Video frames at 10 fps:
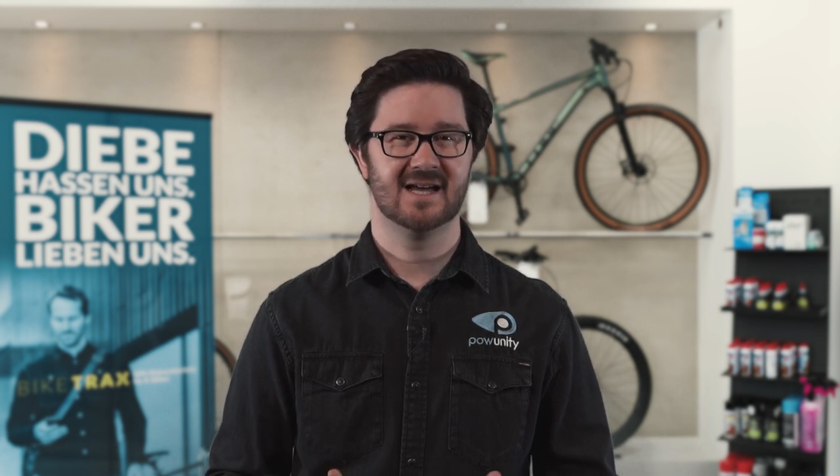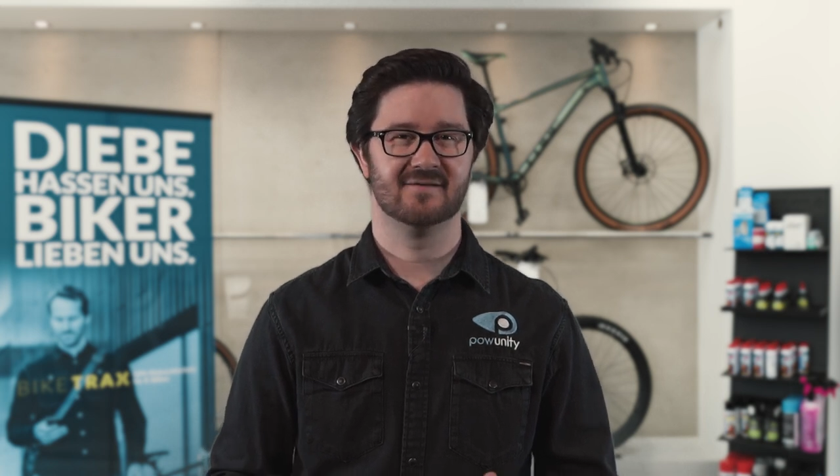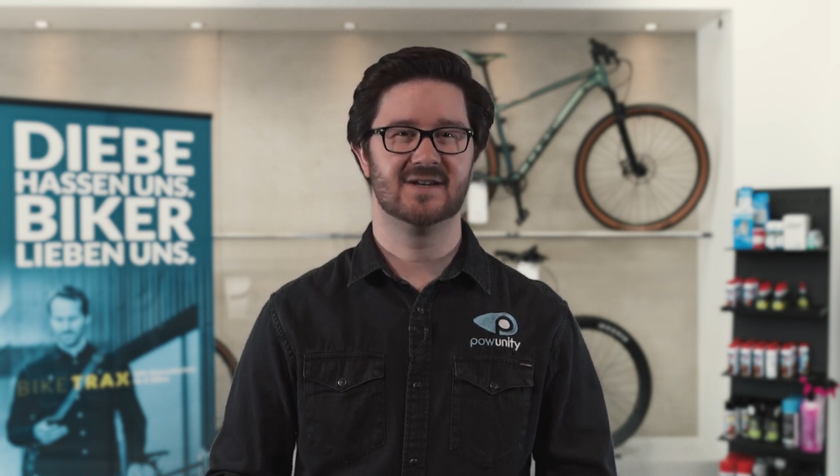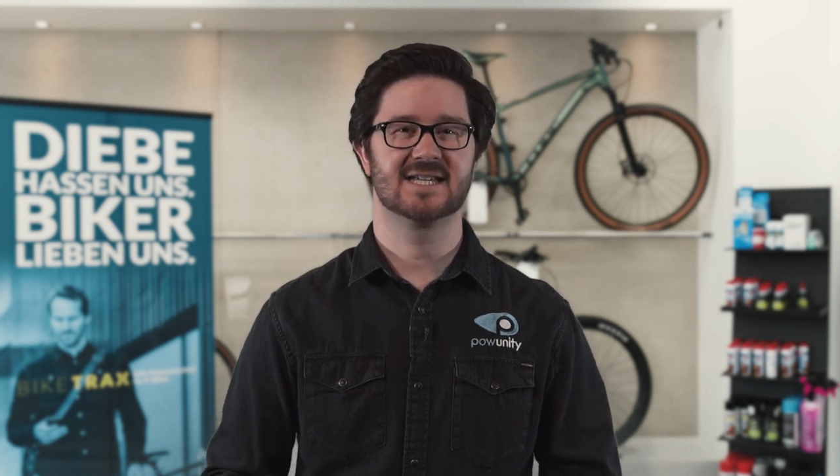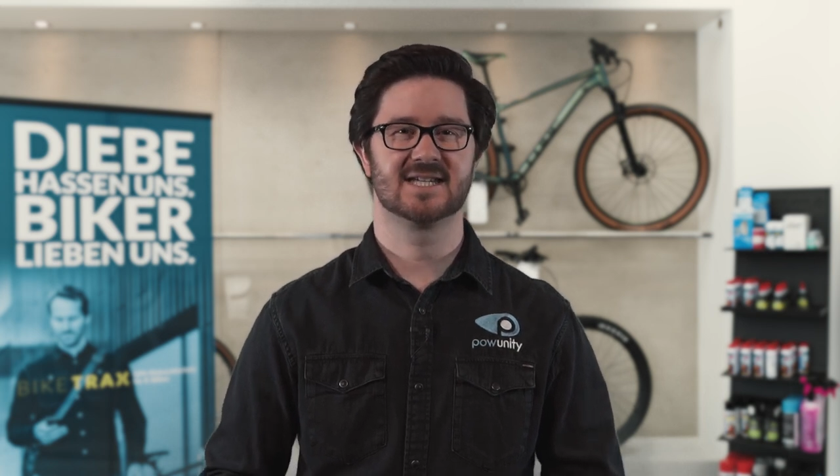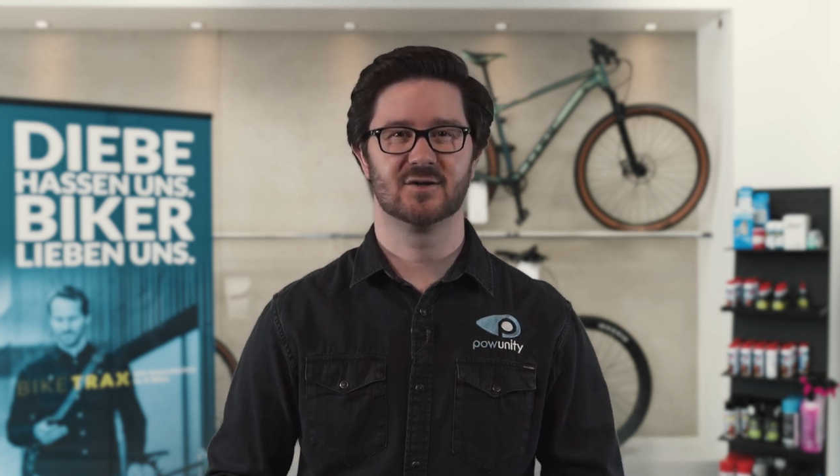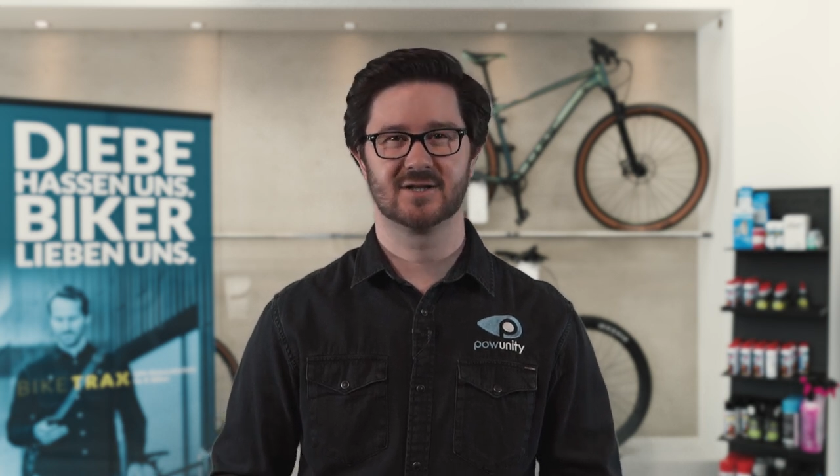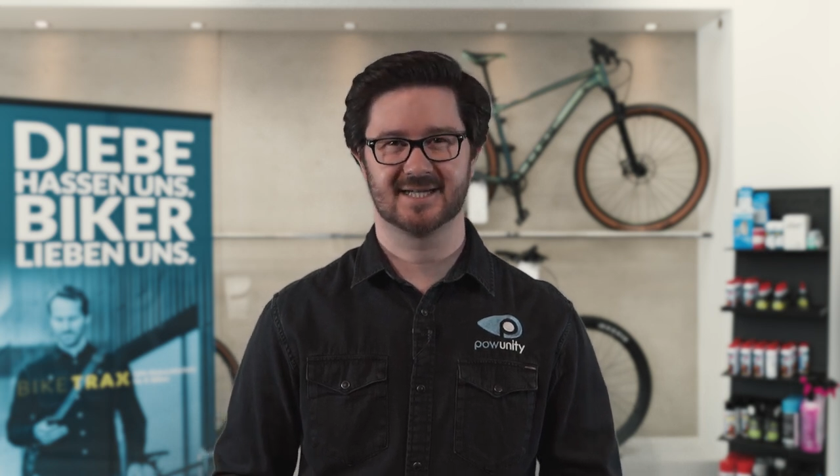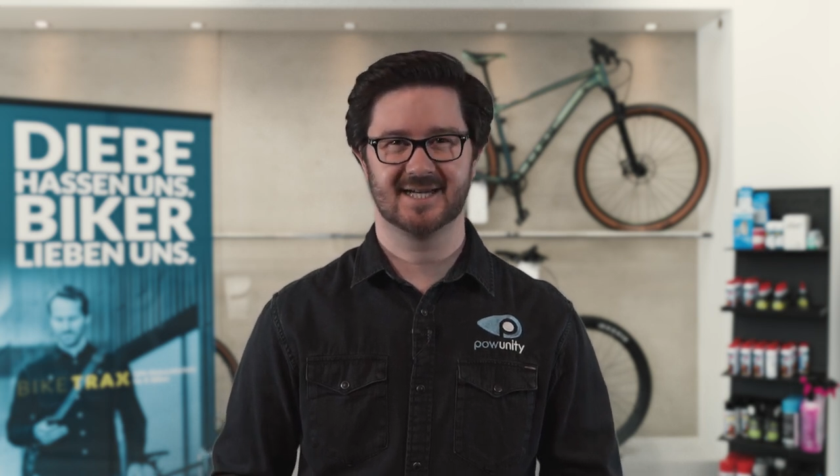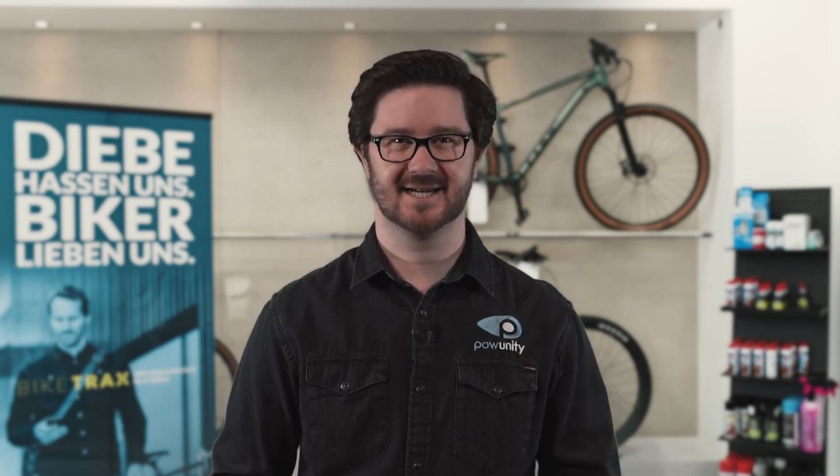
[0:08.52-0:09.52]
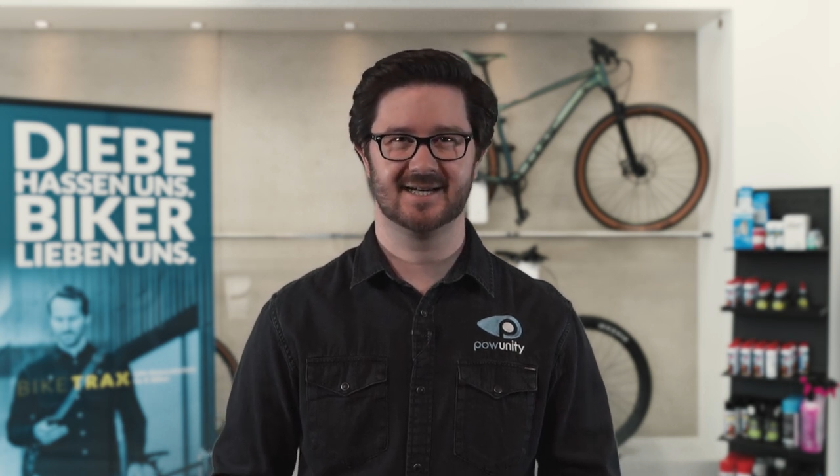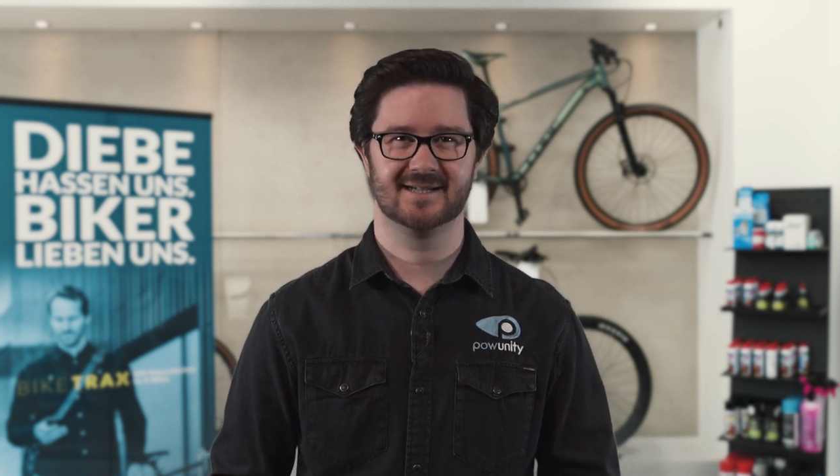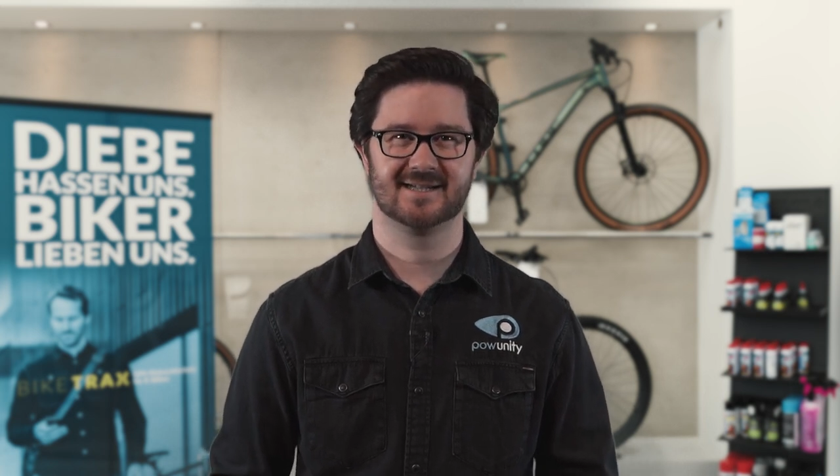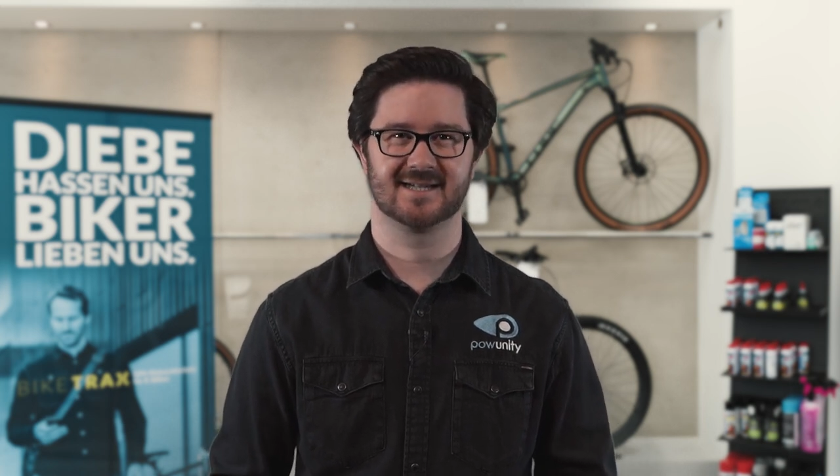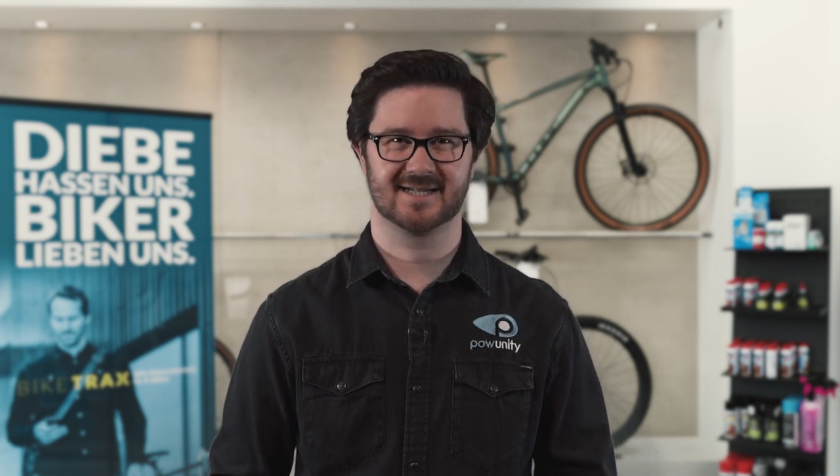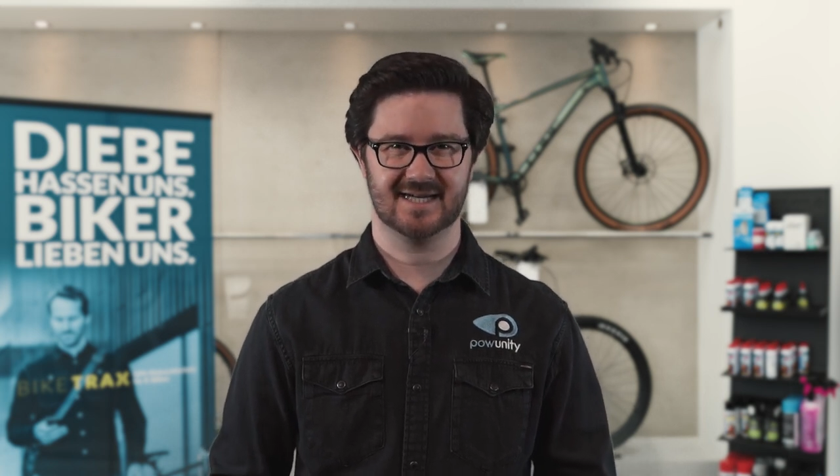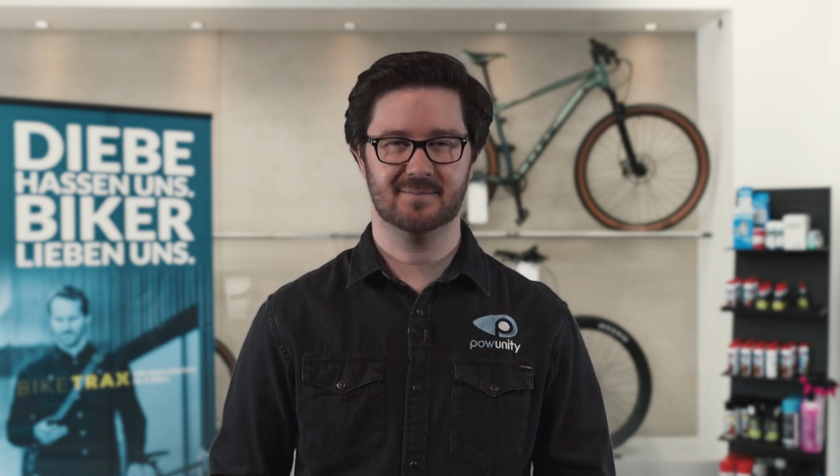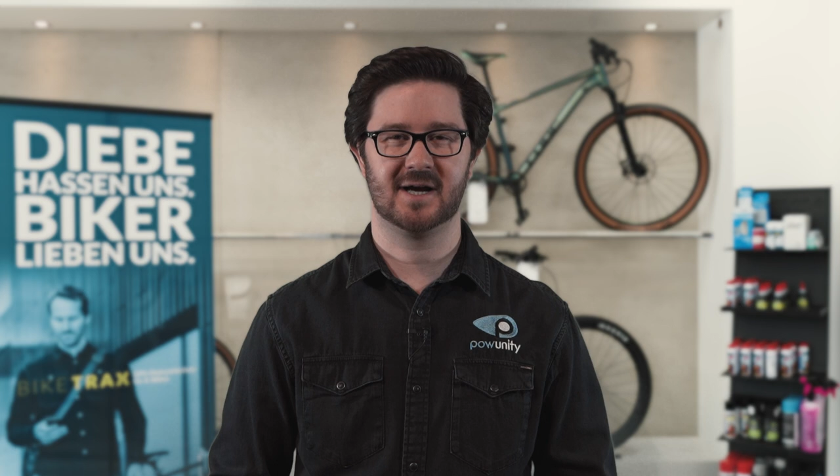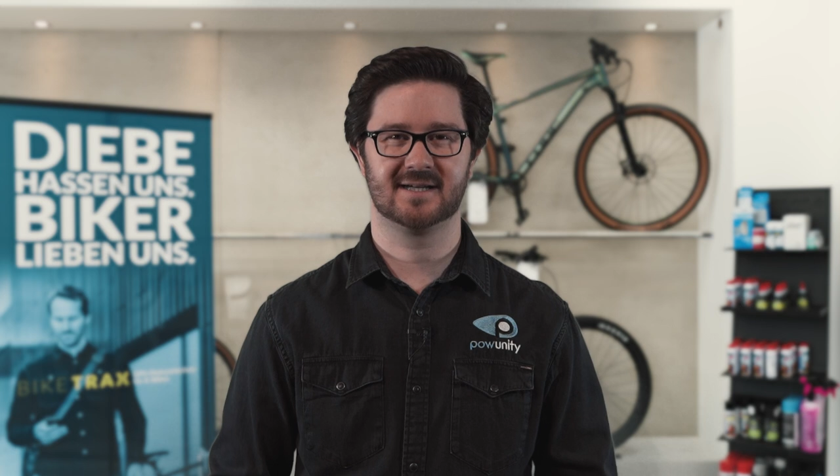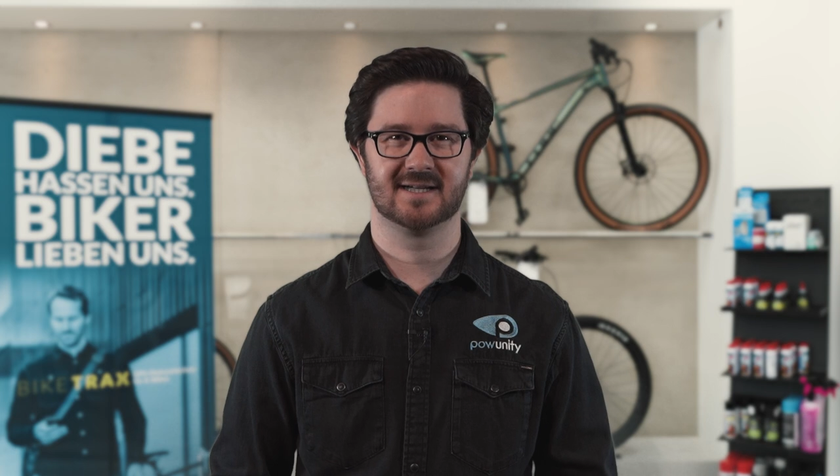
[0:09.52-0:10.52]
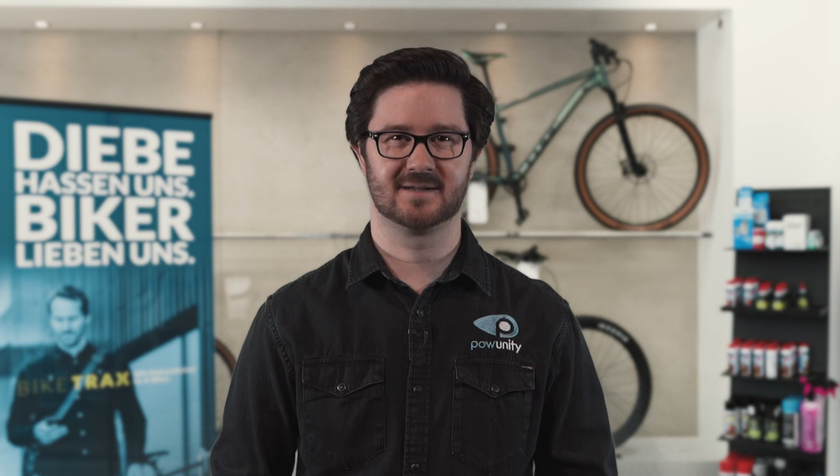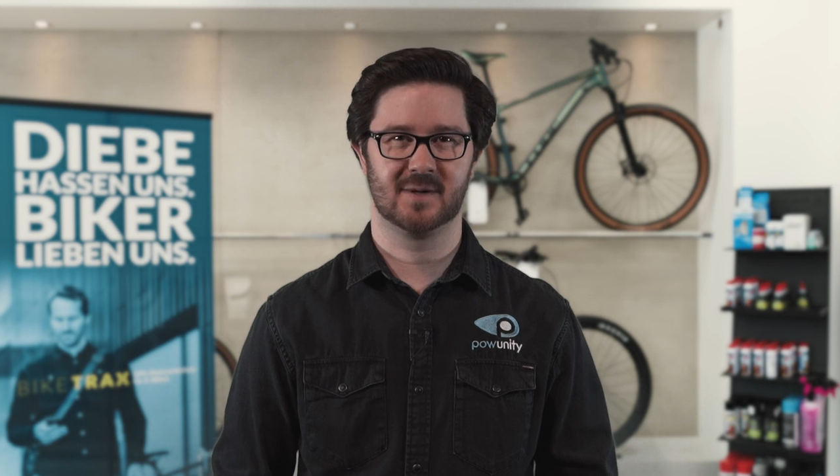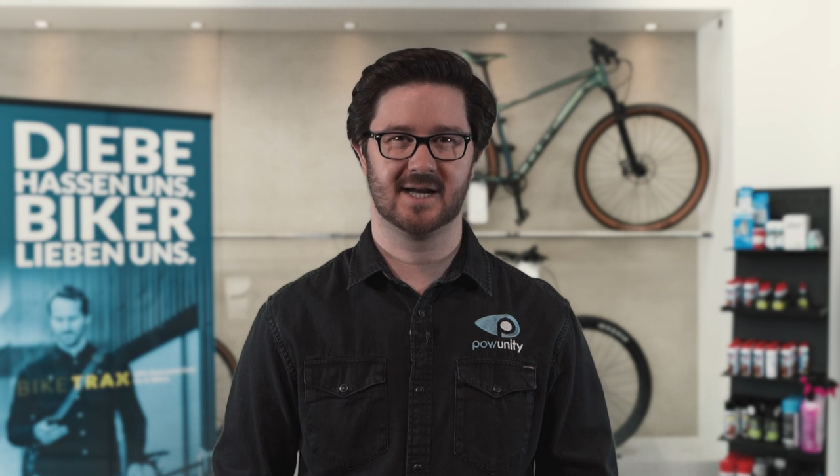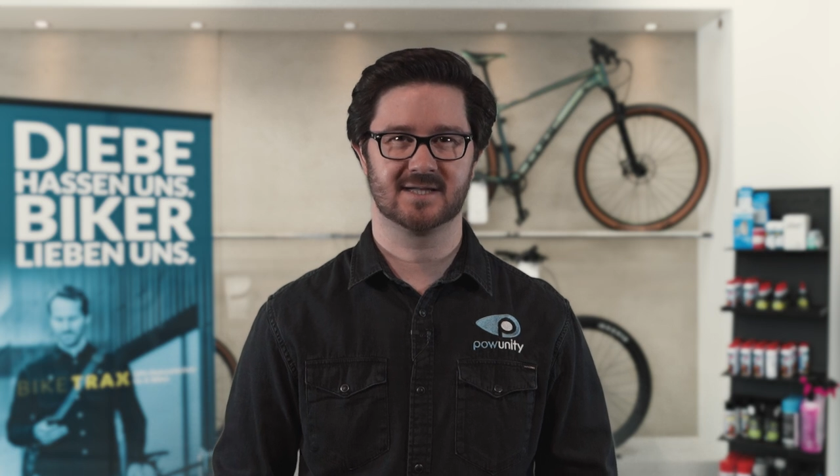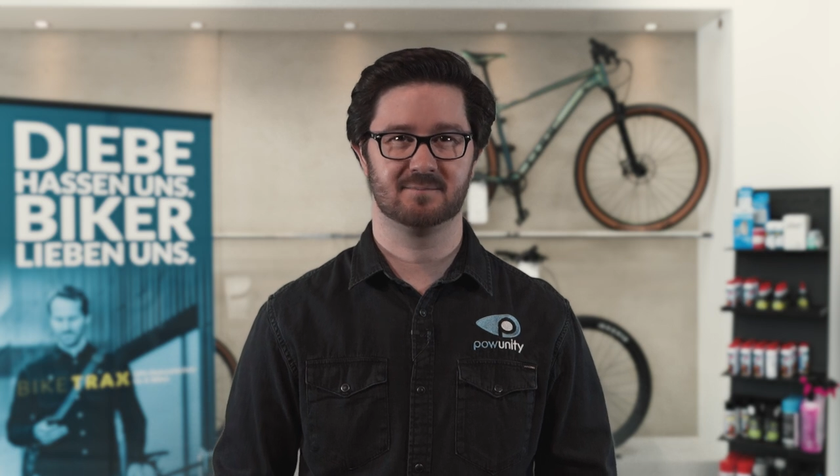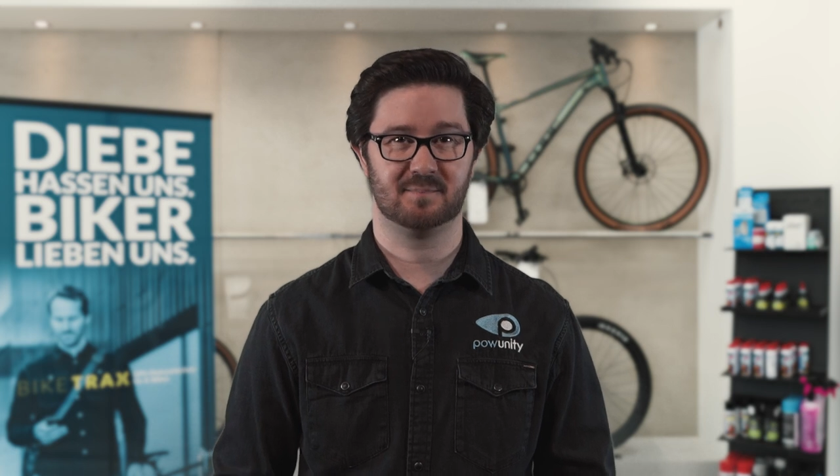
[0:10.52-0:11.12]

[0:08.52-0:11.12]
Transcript: Wir sind uns sicher, dass E-Bike-Displays